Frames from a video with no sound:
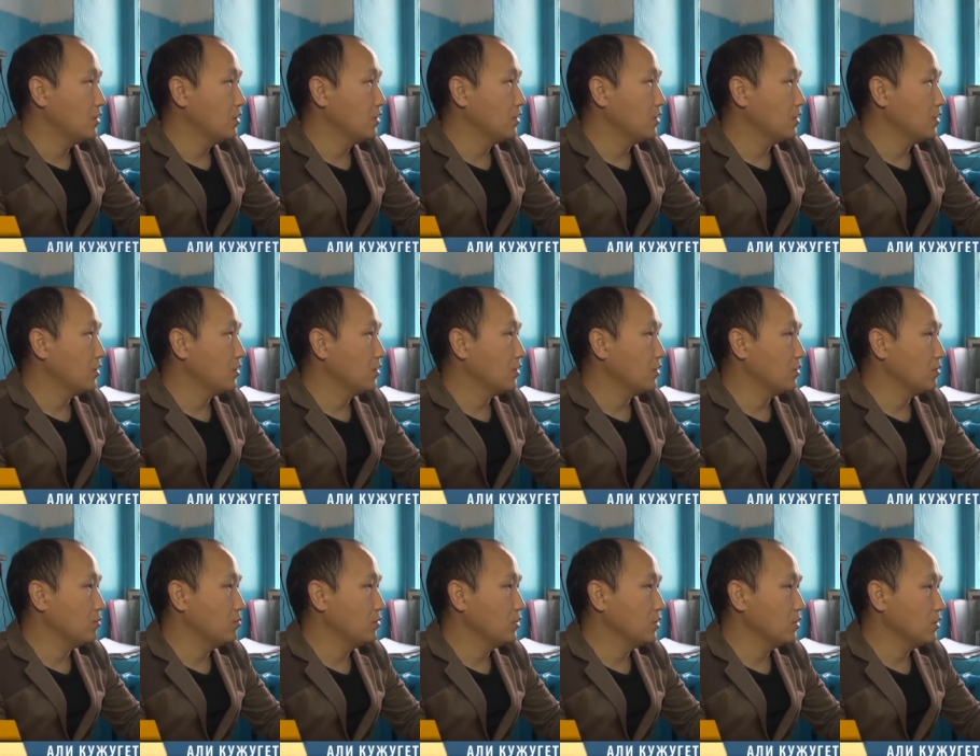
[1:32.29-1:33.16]

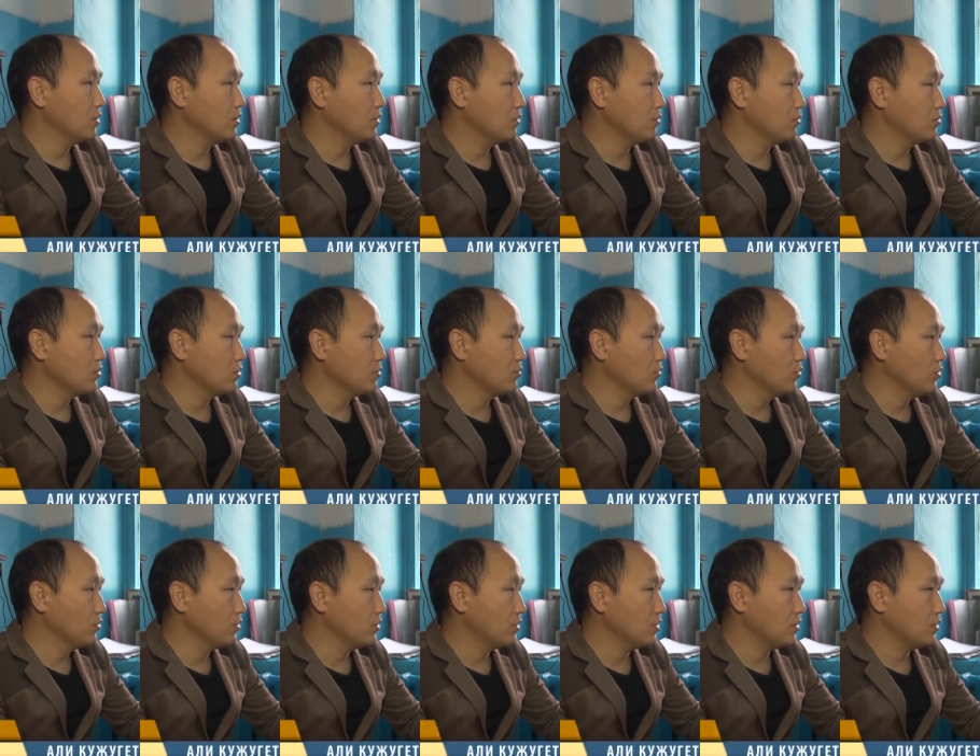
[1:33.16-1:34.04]
Э, было очень
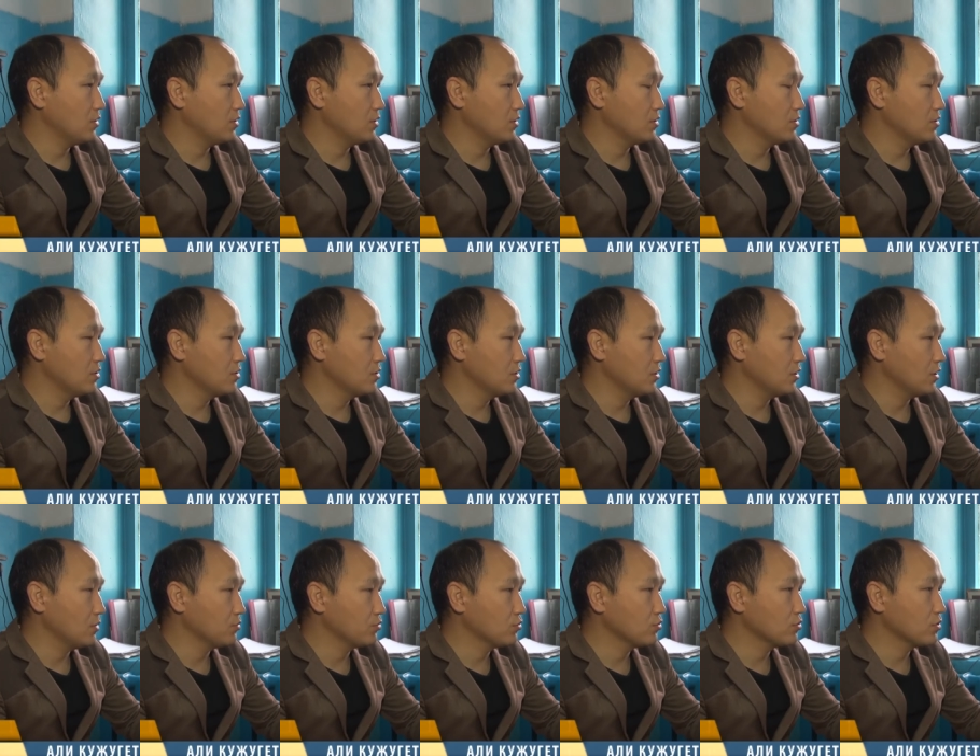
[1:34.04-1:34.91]
много различных
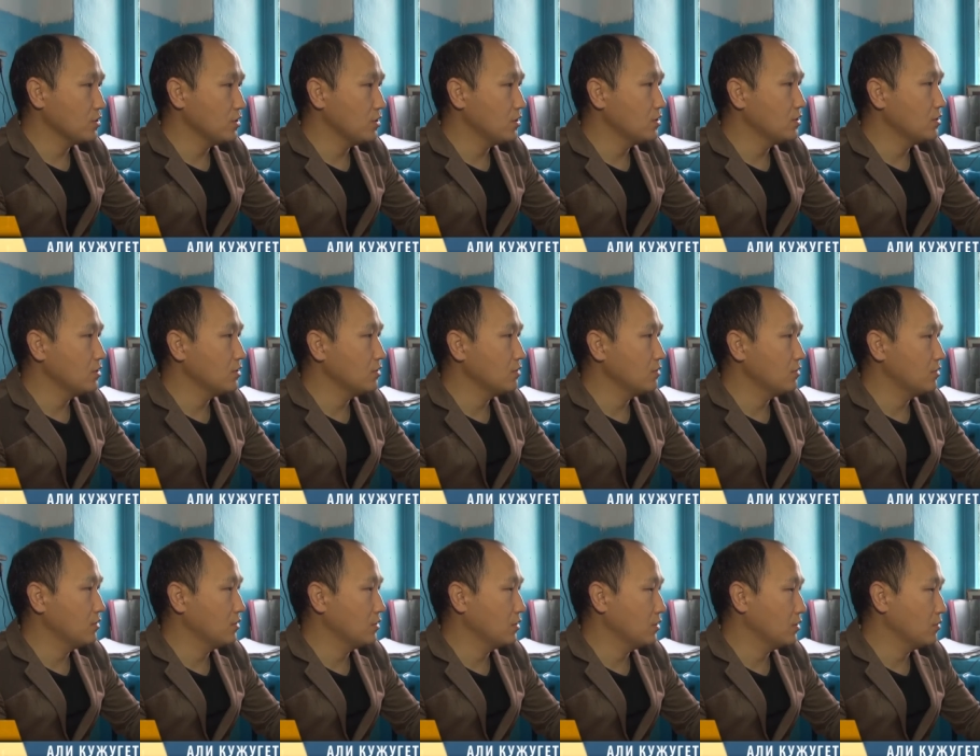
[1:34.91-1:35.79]
обсуждений,
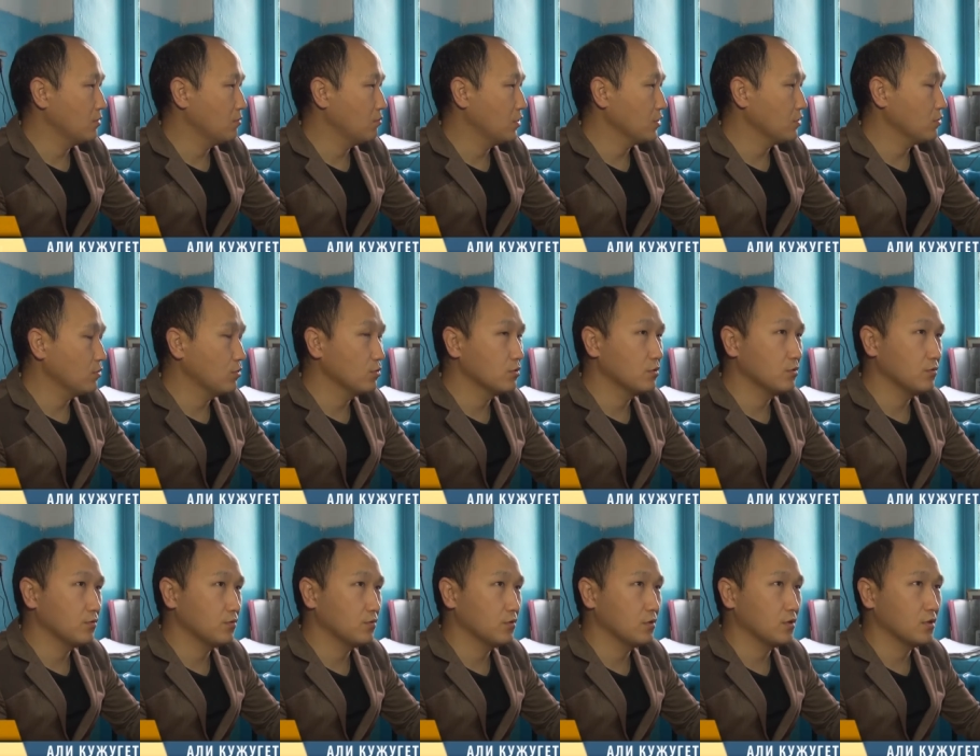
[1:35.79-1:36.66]
э,
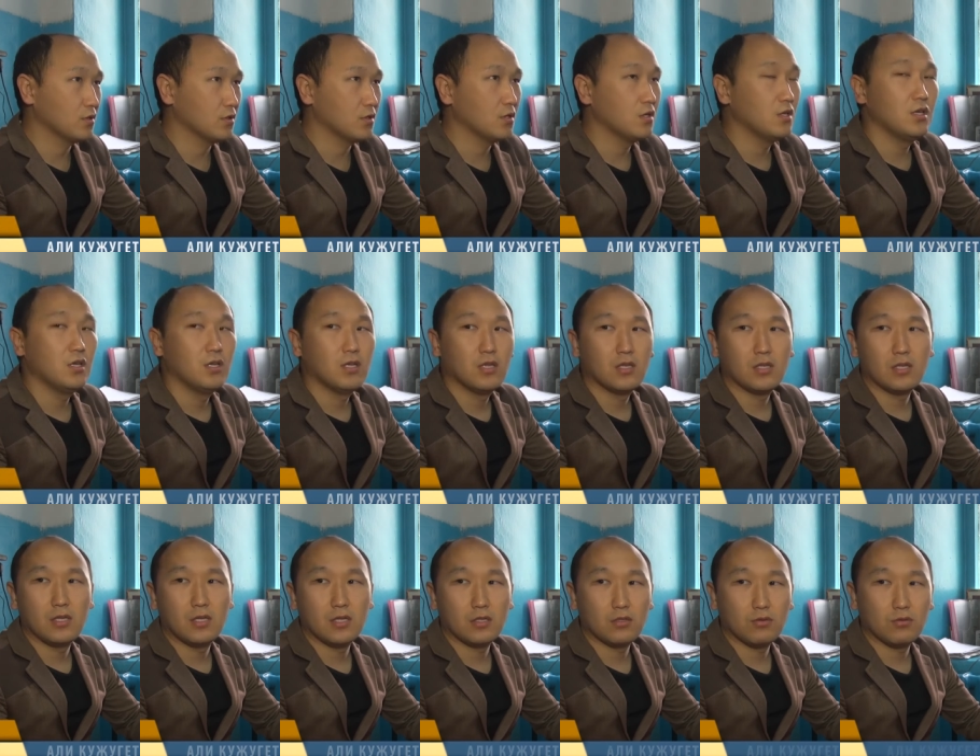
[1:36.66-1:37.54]
подходов
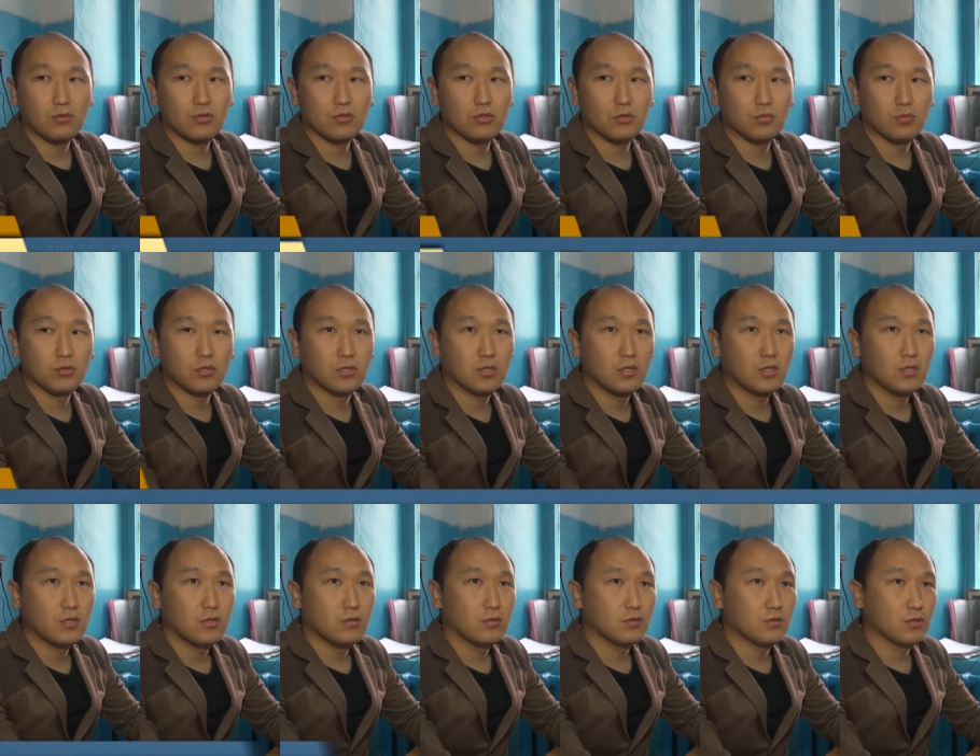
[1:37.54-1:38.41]
для того, чтобы
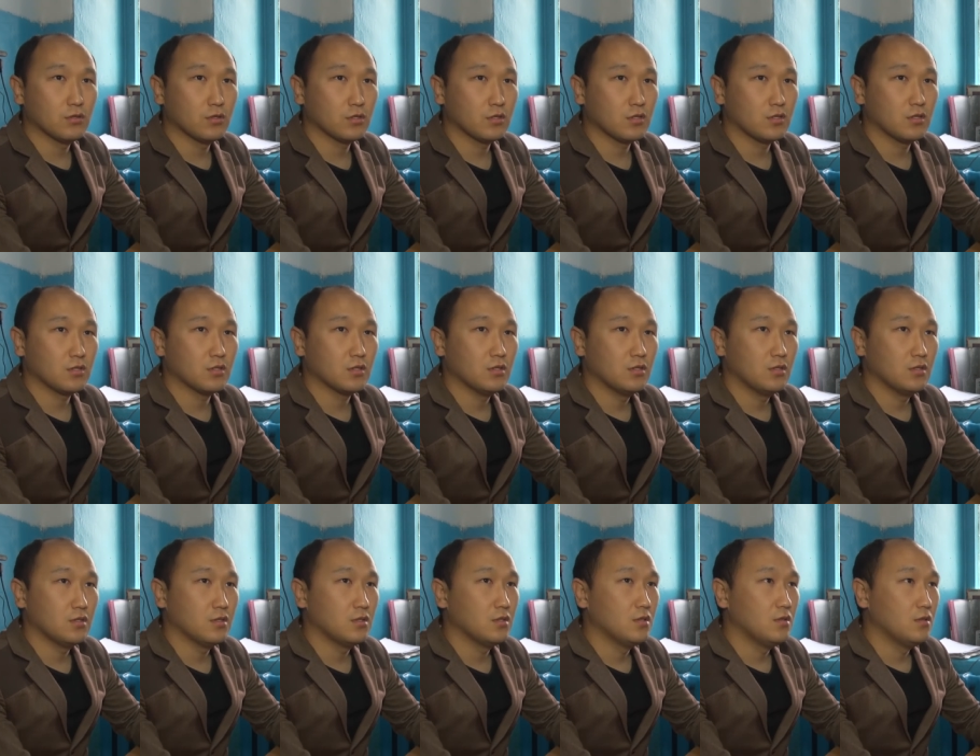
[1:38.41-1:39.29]
все-таки
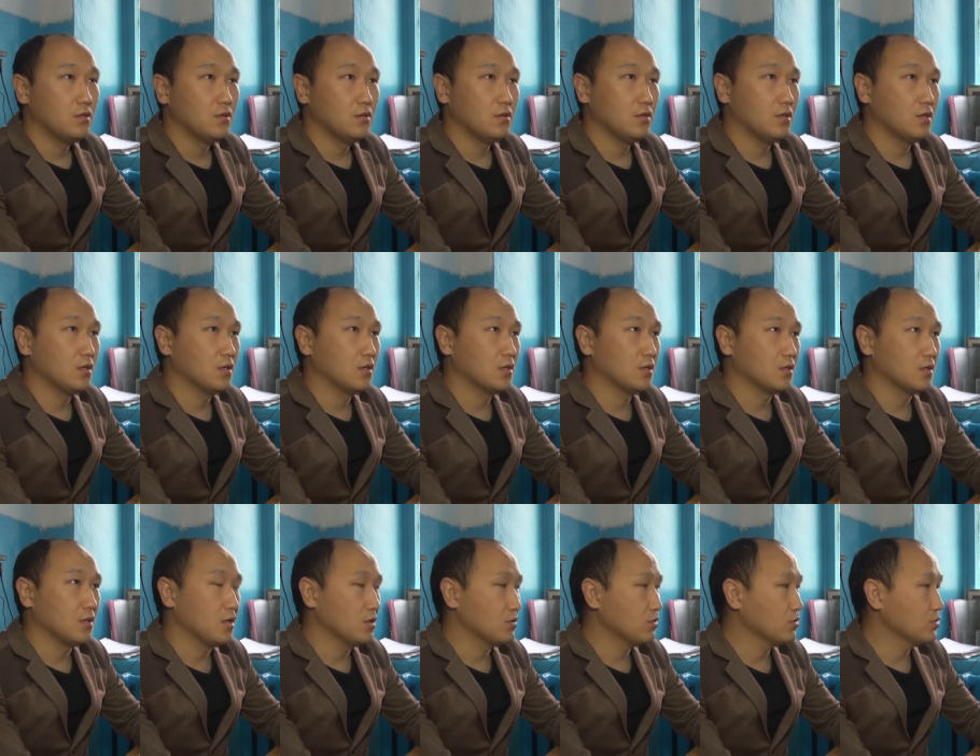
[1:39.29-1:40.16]

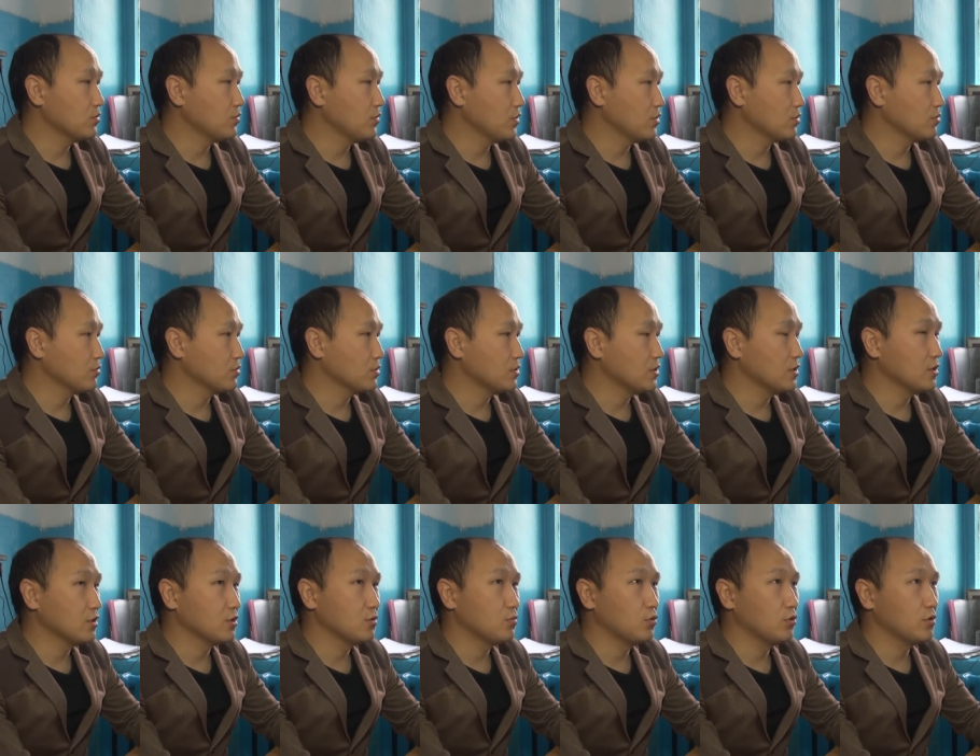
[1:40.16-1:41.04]
эту сферу
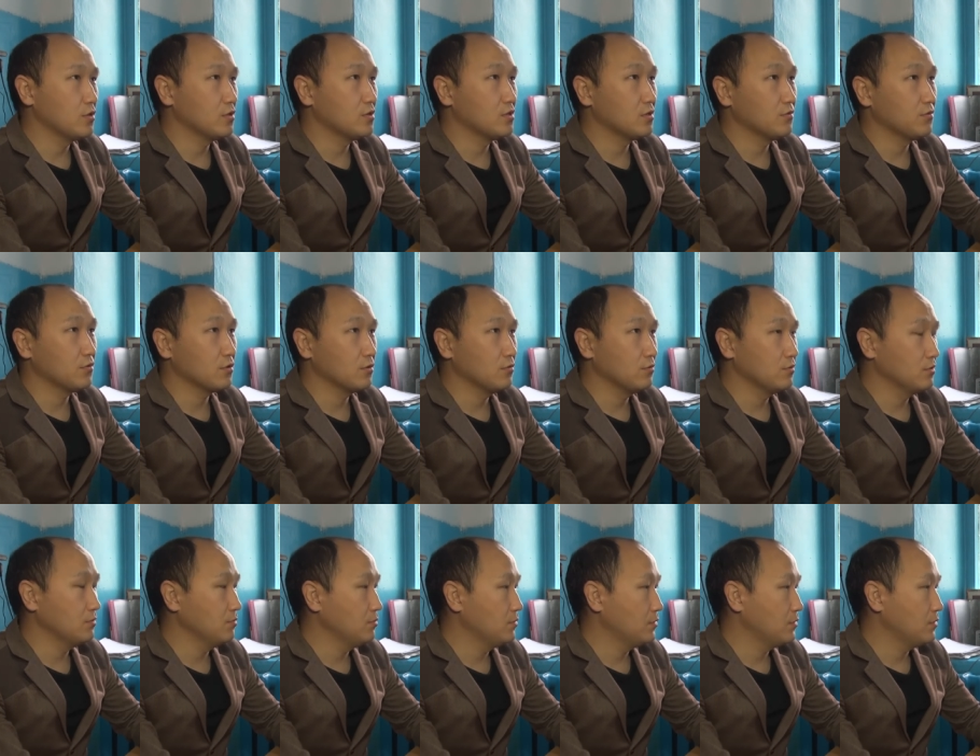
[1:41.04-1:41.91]
сделать более
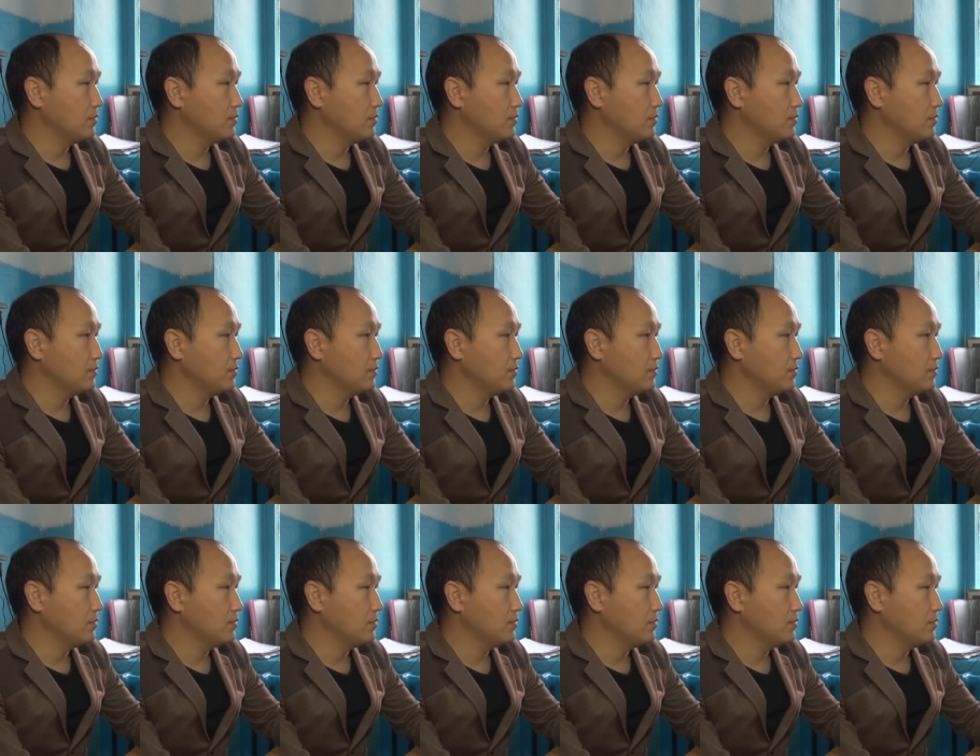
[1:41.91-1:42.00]
цифровую.